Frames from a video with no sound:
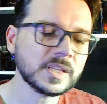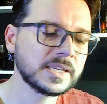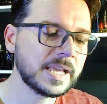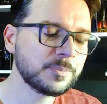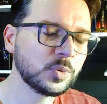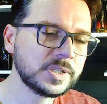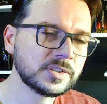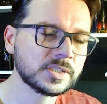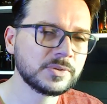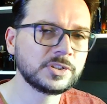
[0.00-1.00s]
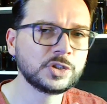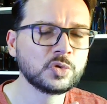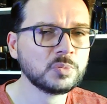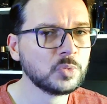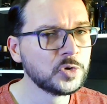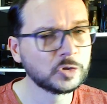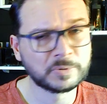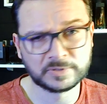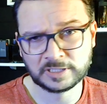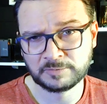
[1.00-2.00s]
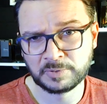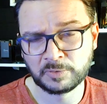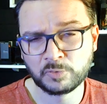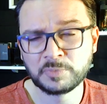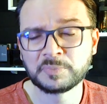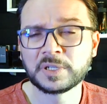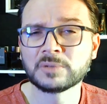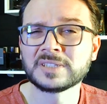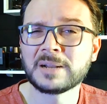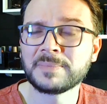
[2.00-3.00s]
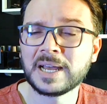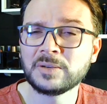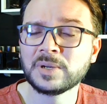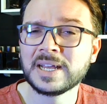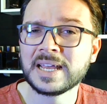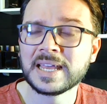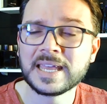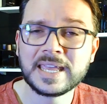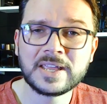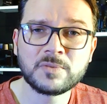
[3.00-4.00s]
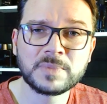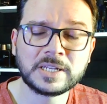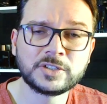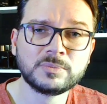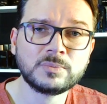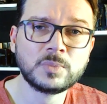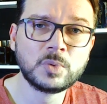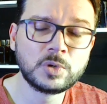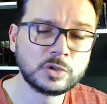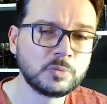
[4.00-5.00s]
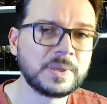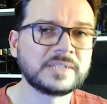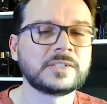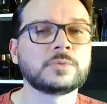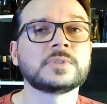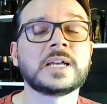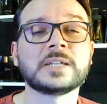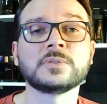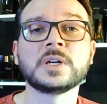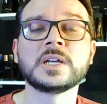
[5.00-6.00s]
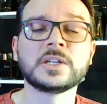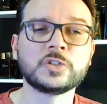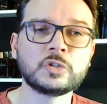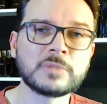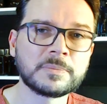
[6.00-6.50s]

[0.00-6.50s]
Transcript: E é por isso que eu indico muito para vocês esse perfume, porque é um trabalho realmente muito bem executado, de uma